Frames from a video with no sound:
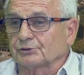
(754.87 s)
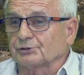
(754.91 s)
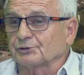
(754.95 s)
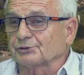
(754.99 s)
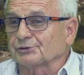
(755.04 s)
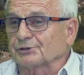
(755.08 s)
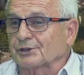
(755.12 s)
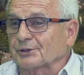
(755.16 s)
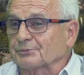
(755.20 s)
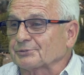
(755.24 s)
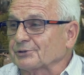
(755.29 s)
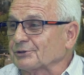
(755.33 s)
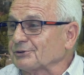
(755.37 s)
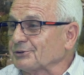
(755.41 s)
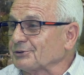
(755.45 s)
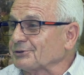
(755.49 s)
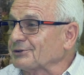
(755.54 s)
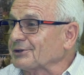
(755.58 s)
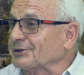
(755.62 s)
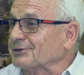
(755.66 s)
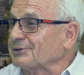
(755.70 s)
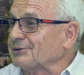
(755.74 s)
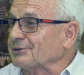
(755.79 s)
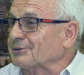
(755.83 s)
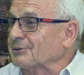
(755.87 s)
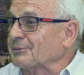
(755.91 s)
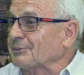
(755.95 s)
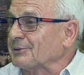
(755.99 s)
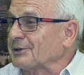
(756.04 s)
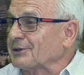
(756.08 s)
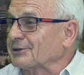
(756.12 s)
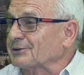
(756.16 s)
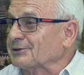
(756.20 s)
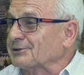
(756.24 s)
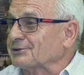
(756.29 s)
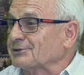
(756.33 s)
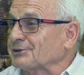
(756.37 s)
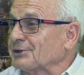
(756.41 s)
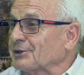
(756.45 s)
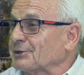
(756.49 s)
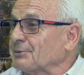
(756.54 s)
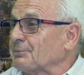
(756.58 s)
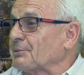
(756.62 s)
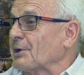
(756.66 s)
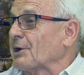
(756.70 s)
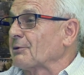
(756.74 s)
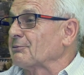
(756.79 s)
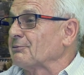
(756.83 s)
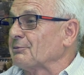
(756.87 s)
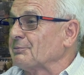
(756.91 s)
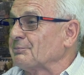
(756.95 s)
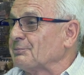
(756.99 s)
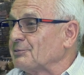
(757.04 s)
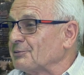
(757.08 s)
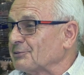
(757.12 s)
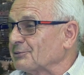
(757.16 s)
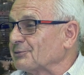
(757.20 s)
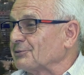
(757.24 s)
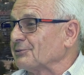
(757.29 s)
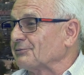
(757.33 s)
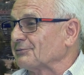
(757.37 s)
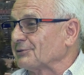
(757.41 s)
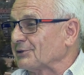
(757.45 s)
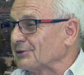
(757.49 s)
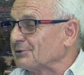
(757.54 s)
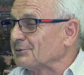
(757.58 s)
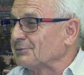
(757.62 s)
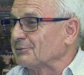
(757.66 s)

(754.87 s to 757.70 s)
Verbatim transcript: dostałem się do technikum elektrycznego, brakło punktów wtedy.